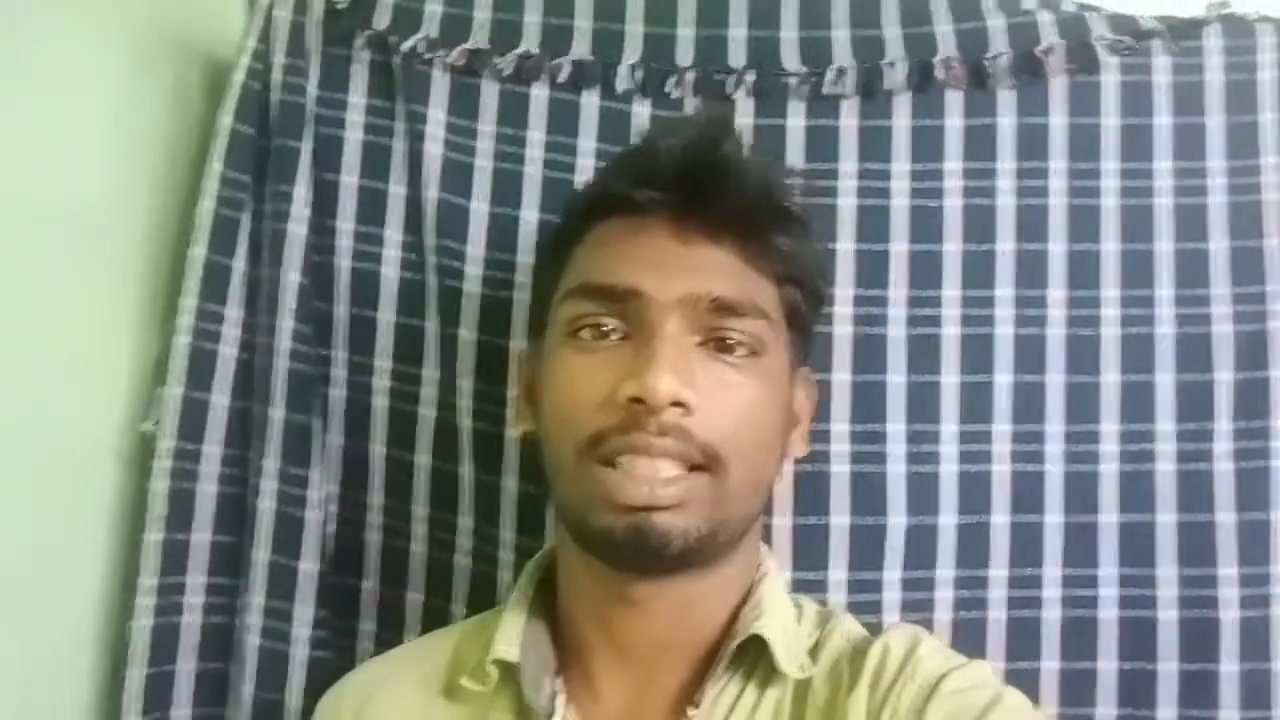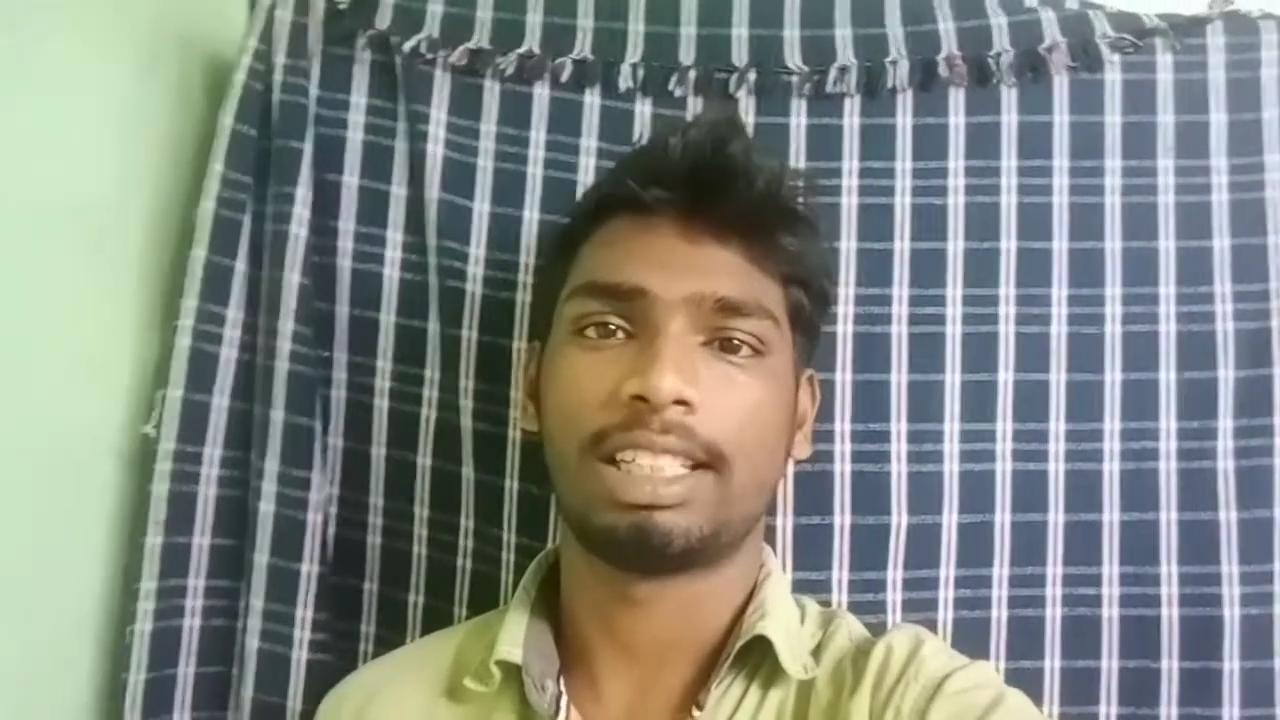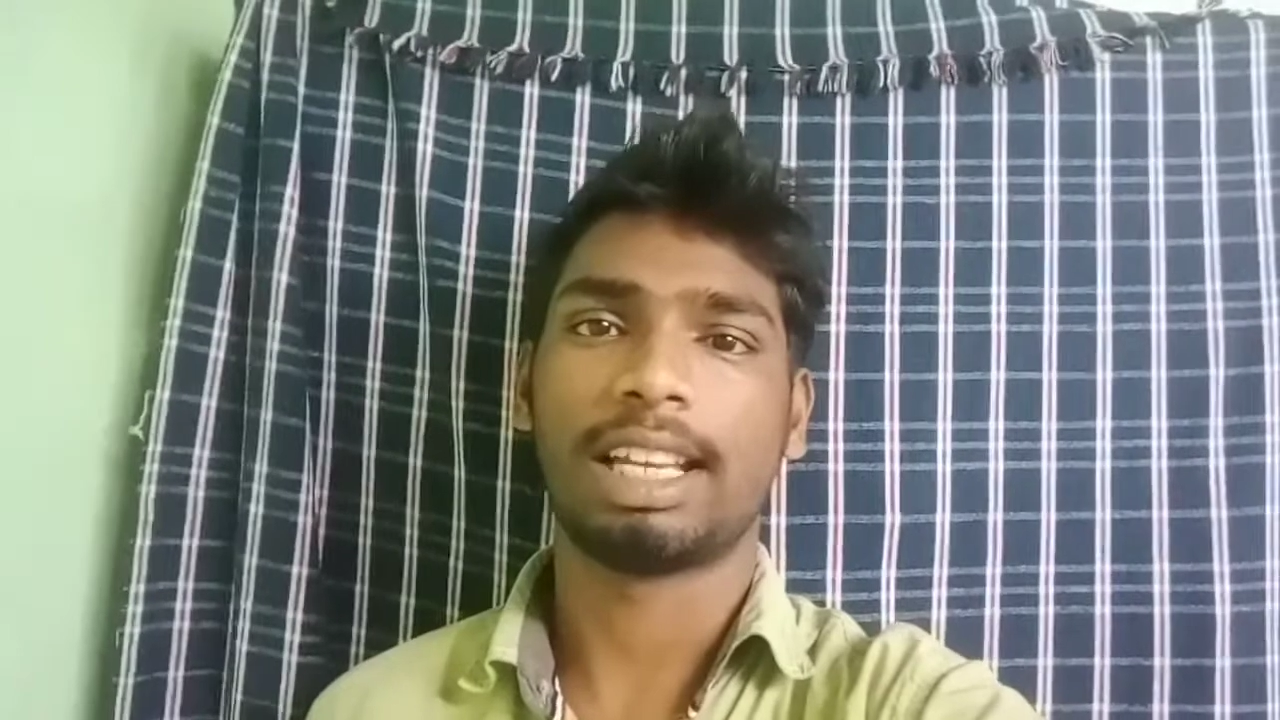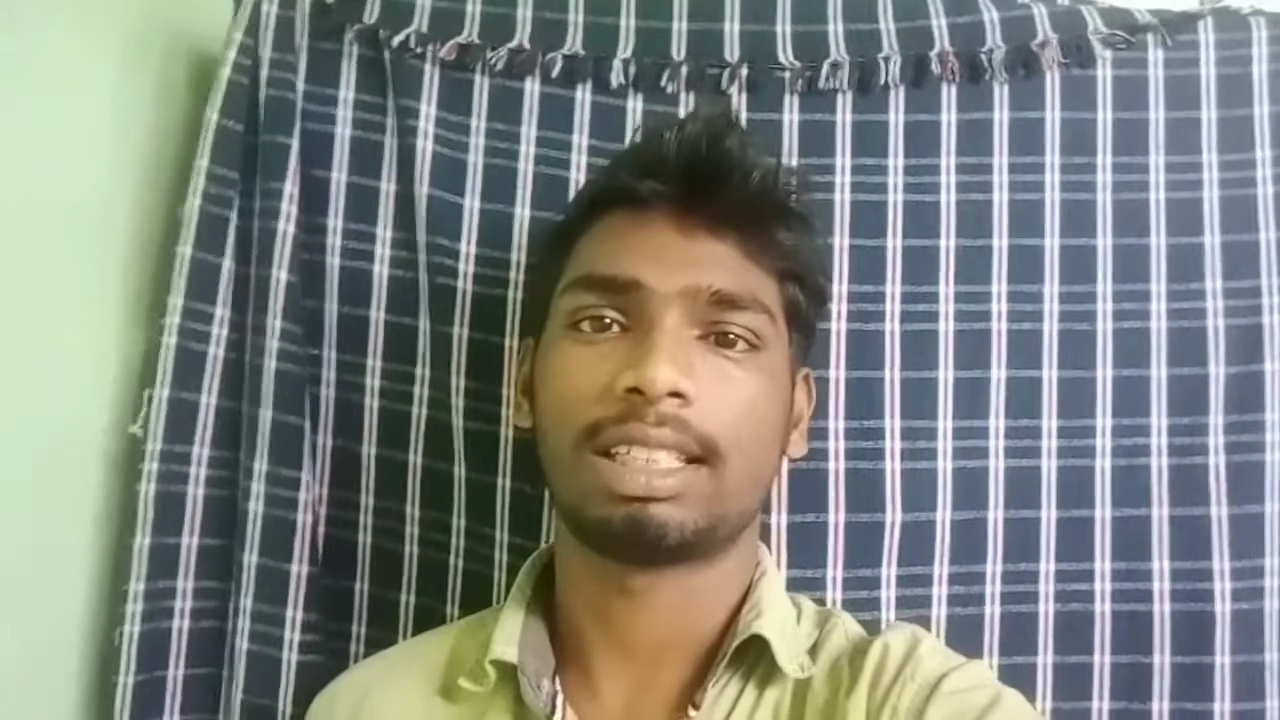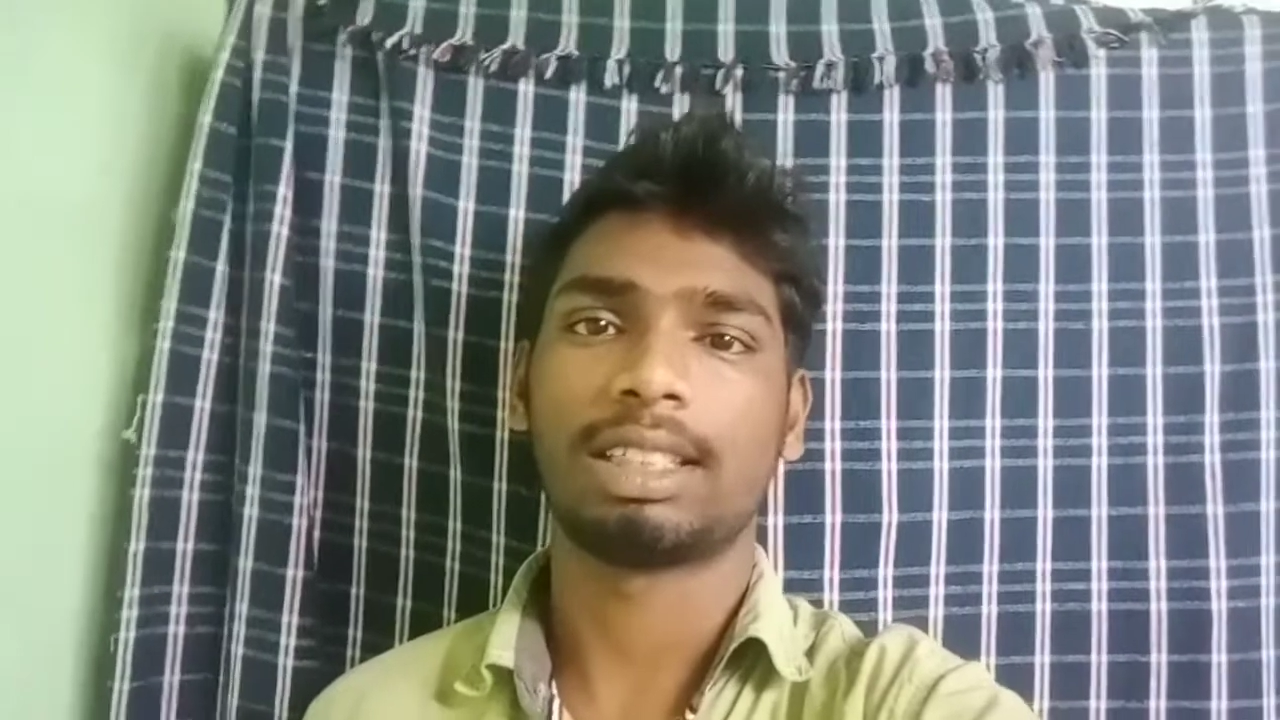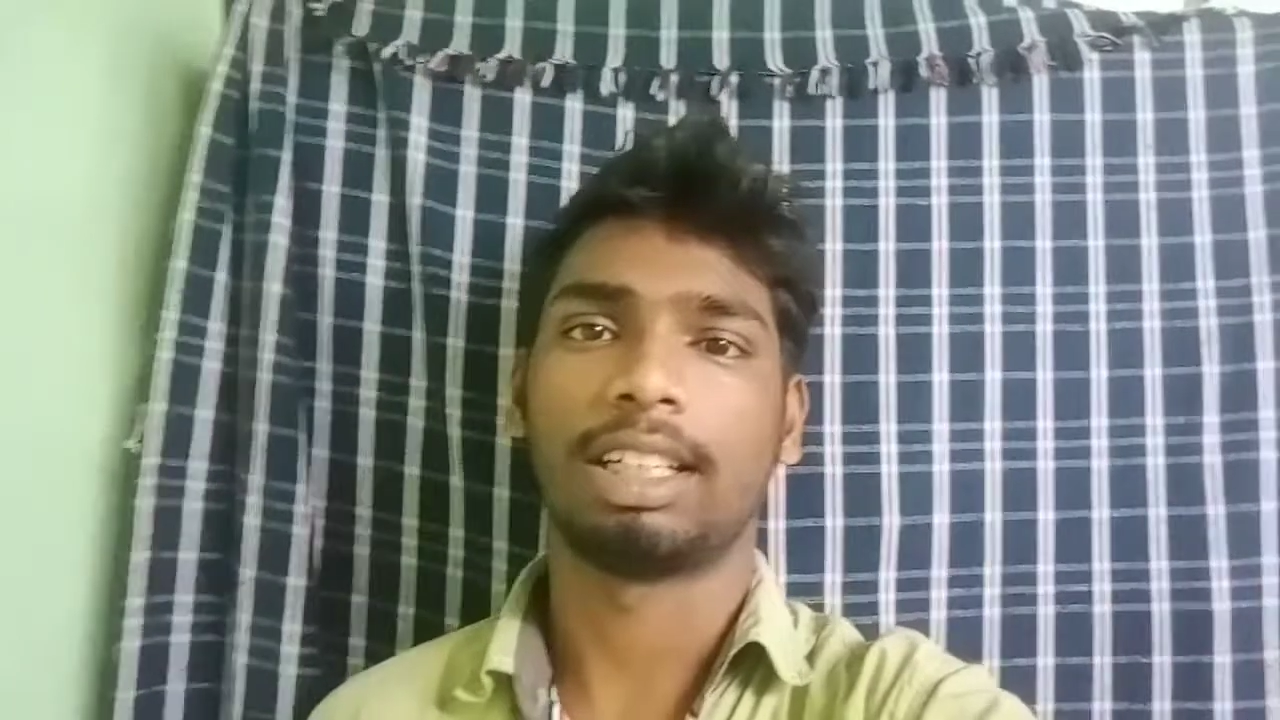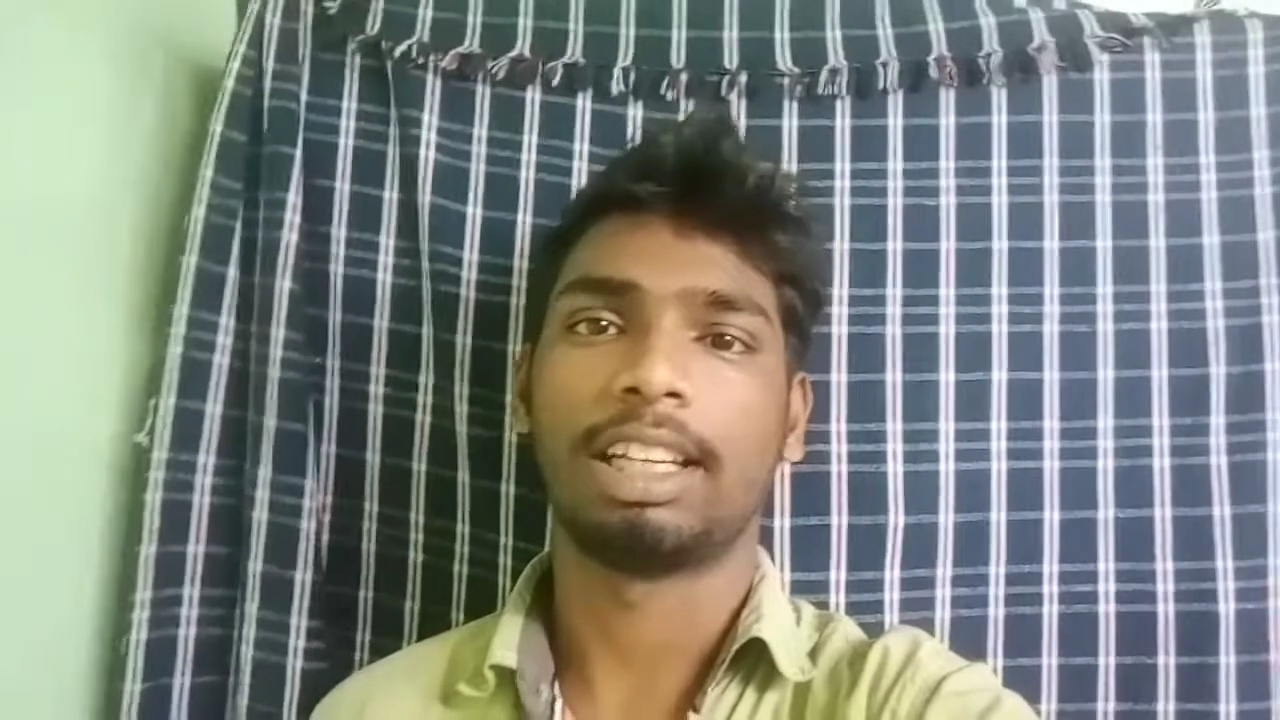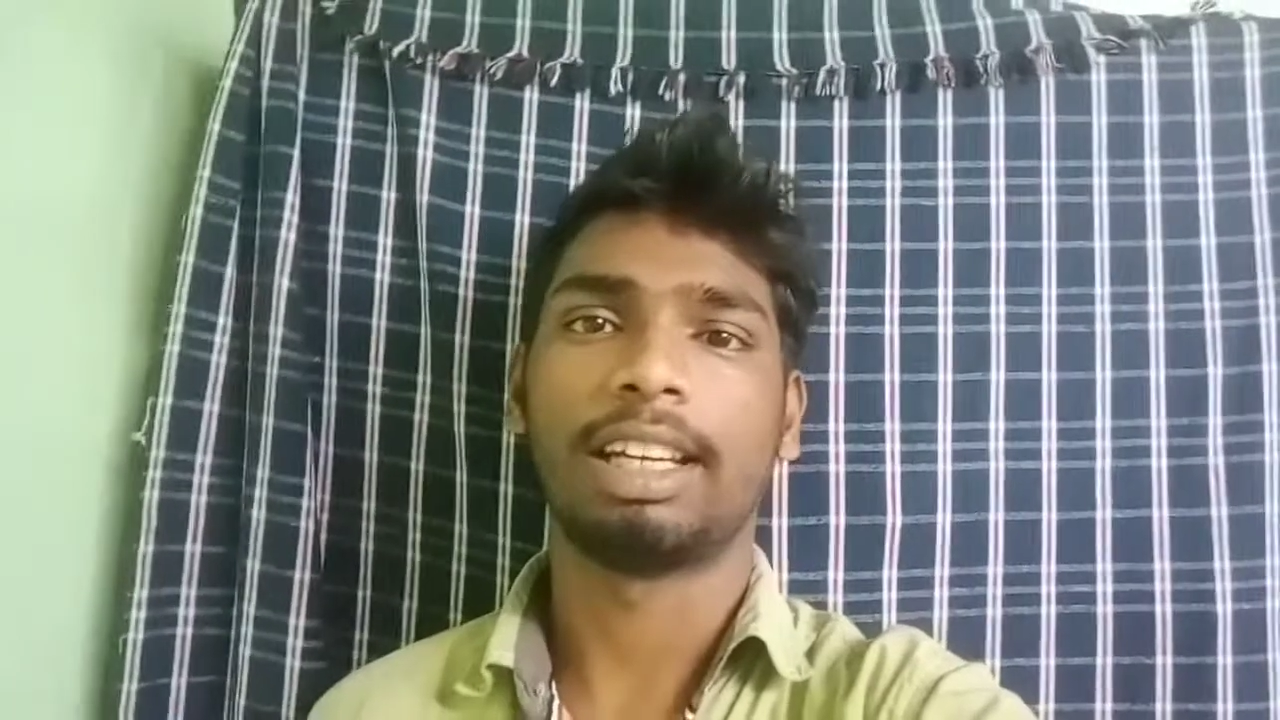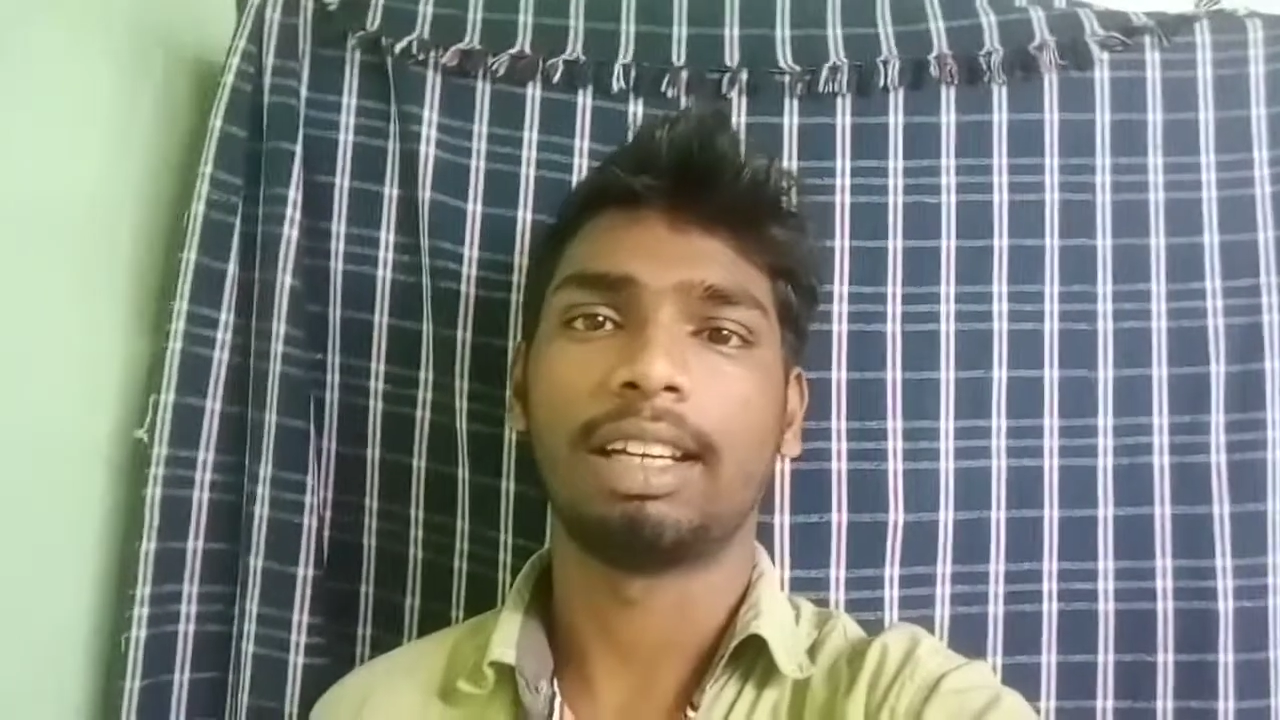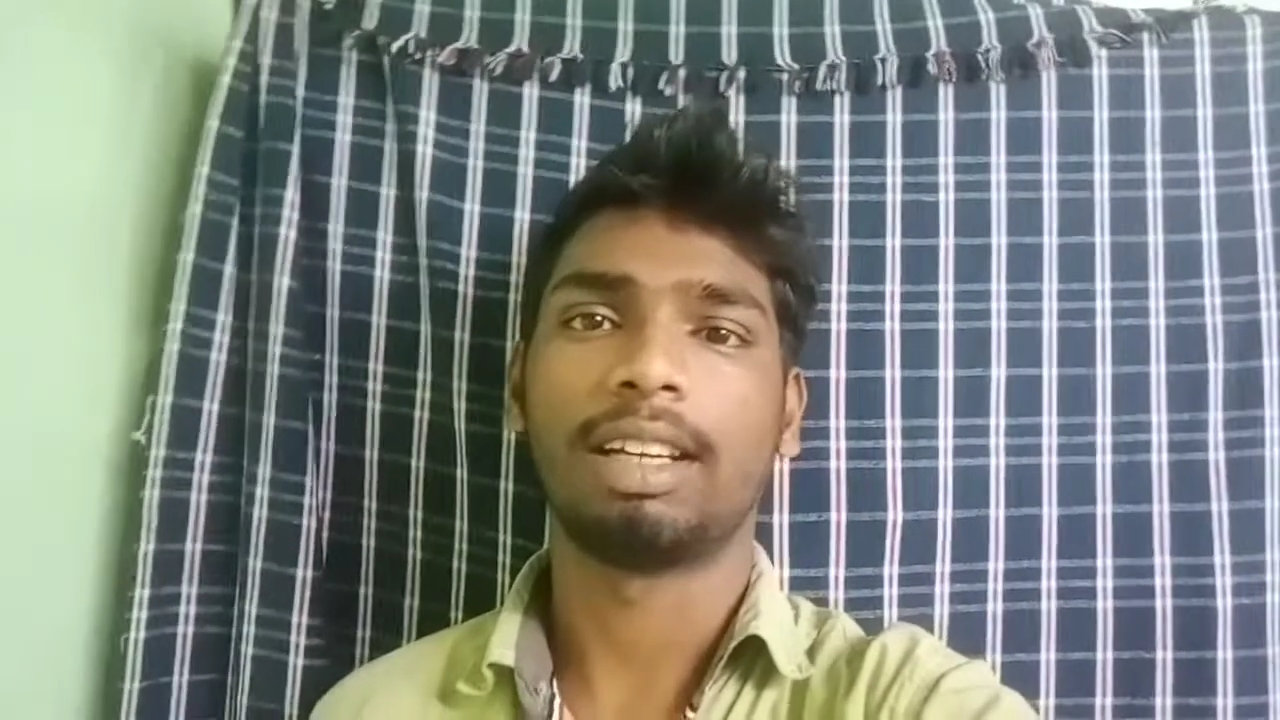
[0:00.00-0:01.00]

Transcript: జిఎస్టీని